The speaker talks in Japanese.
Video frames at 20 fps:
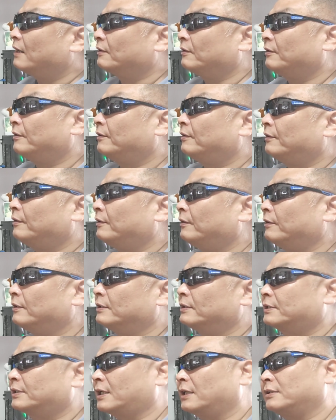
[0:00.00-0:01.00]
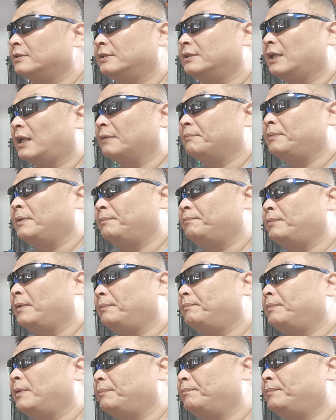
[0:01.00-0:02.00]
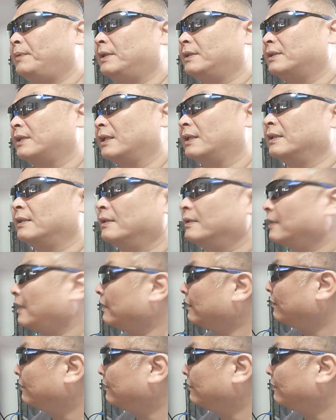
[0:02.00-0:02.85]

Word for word: あの、近づいたらピッピッピッピッってあ